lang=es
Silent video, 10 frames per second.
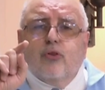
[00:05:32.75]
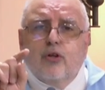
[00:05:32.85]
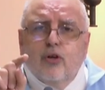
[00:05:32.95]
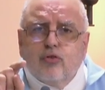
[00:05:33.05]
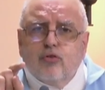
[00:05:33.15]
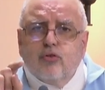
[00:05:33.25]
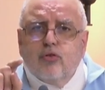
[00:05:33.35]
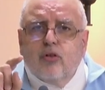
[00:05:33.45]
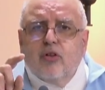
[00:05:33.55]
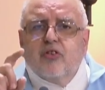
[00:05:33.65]

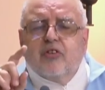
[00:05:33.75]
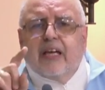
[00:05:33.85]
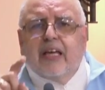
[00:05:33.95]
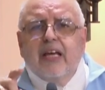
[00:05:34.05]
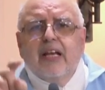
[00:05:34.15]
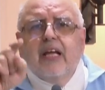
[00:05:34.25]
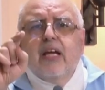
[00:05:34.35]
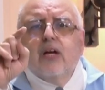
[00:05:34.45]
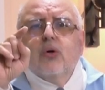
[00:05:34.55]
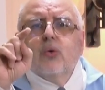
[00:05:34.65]
Dios se
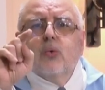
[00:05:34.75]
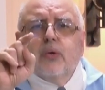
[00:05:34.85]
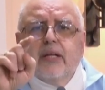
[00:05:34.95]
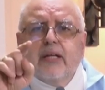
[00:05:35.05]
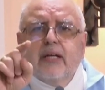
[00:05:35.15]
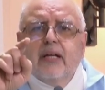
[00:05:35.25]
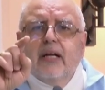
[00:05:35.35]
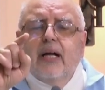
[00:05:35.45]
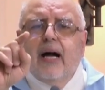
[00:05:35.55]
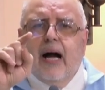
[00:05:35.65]
quiere unir
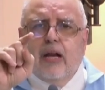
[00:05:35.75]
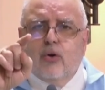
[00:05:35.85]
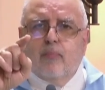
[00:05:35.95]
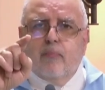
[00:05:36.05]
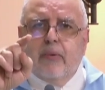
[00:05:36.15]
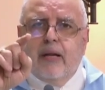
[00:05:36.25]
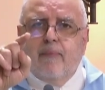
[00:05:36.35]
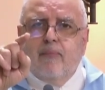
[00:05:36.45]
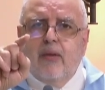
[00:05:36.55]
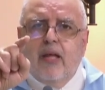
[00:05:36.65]
al hombre.